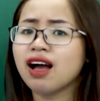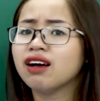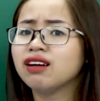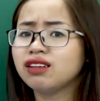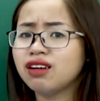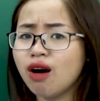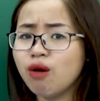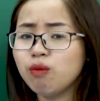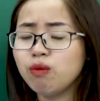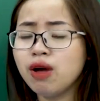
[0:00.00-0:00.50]

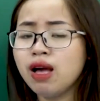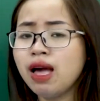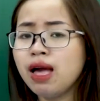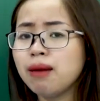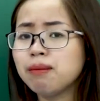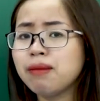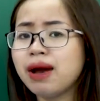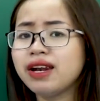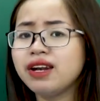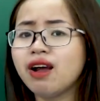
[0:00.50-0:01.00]
Không,
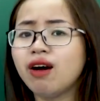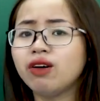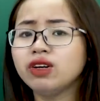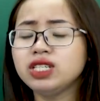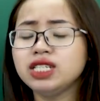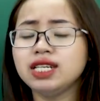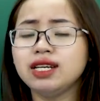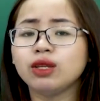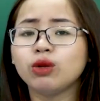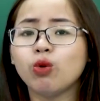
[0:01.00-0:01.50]
mà nó
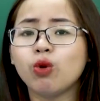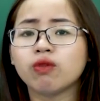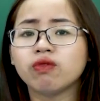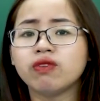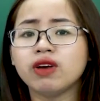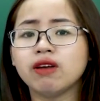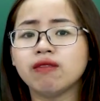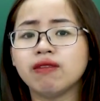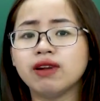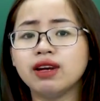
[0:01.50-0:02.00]
chỉ thuộc
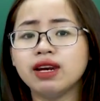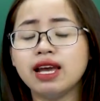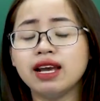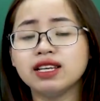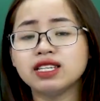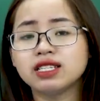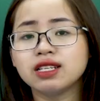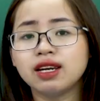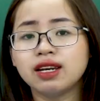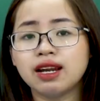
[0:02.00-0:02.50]
về vấn
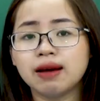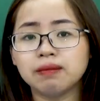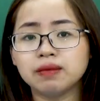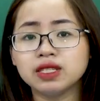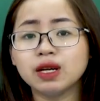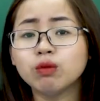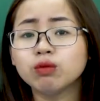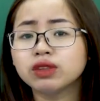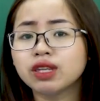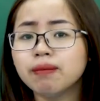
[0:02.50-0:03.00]
đề nằm
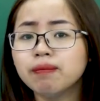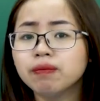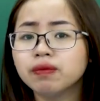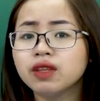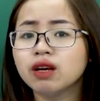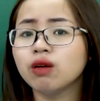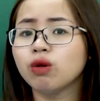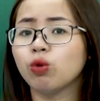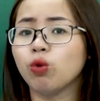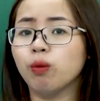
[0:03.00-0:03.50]
trong tâm
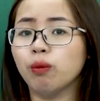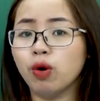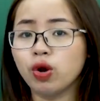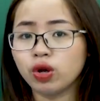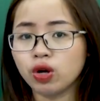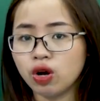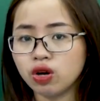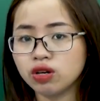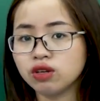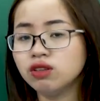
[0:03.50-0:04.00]
thức của mỗi
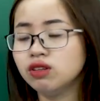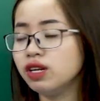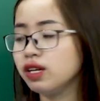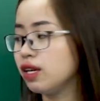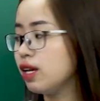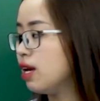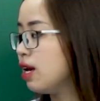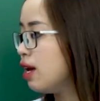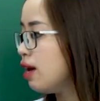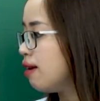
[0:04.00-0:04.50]
con
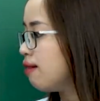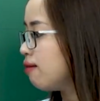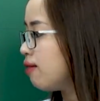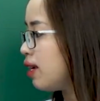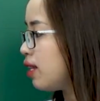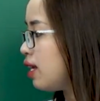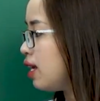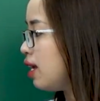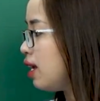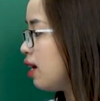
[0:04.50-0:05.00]
người.
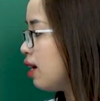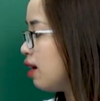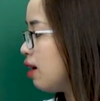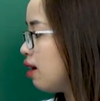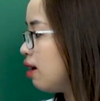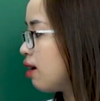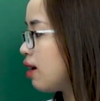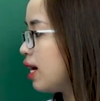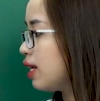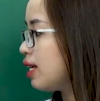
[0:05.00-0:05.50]
Vậy thì
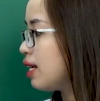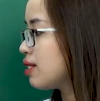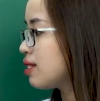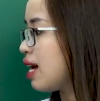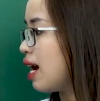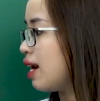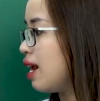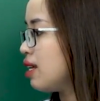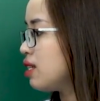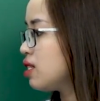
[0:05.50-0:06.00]
ở đây tác
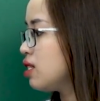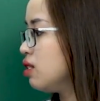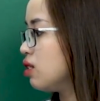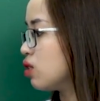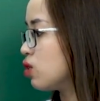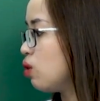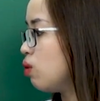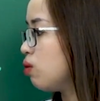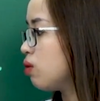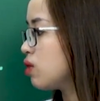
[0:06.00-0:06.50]
giả đã sử
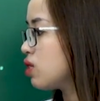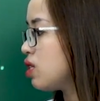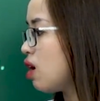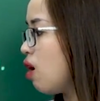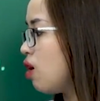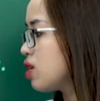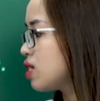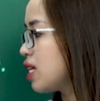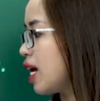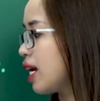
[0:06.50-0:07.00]
dụng
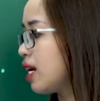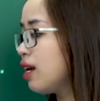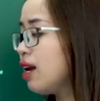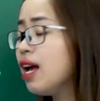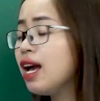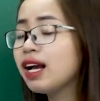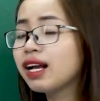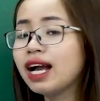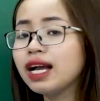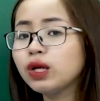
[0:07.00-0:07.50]
so sánh
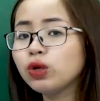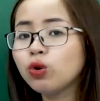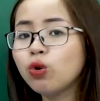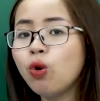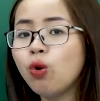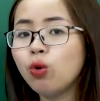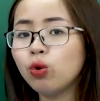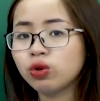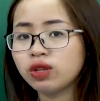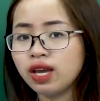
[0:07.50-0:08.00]
cái
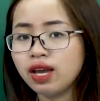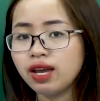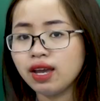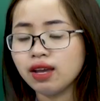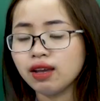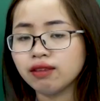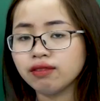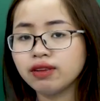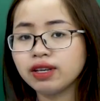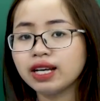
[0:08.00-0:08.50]
cụ
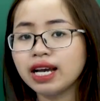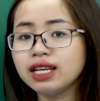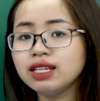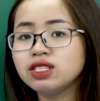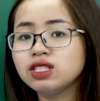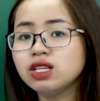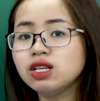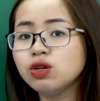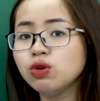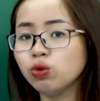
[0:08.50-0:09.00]
thể với cái
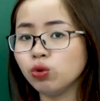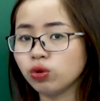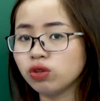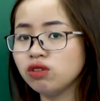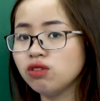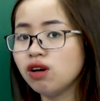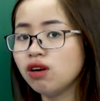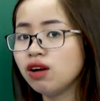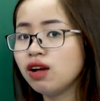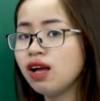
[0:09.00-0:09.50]
trừu
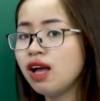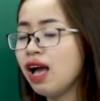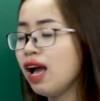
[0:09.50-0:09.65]
tượng